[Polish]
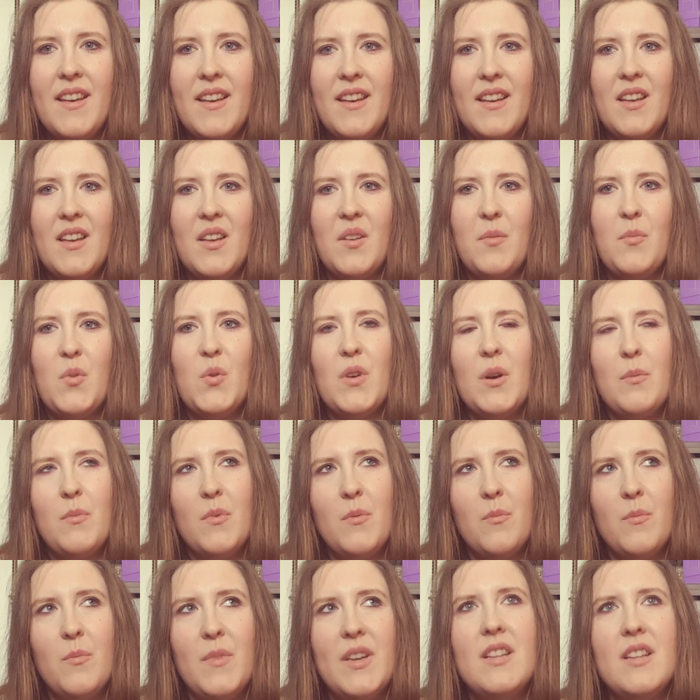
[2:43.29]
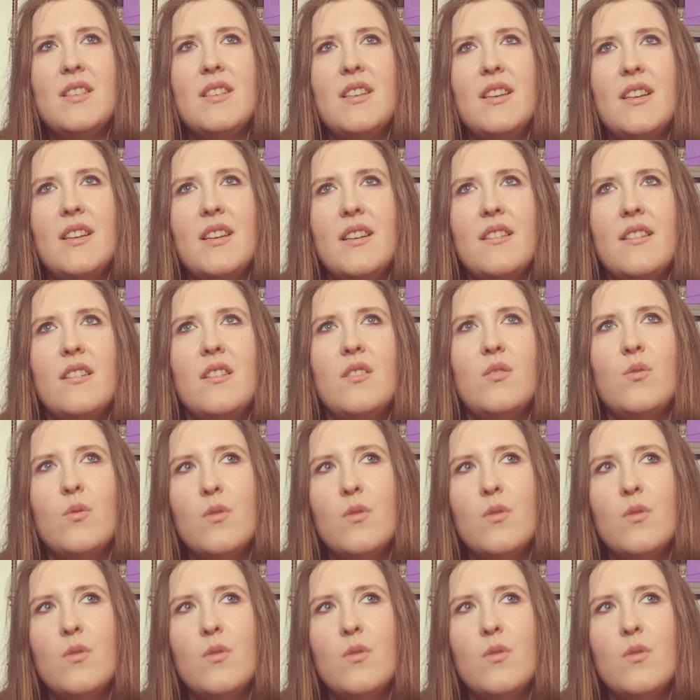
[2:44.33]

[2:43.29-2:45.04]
e, mogłabym mieć, e,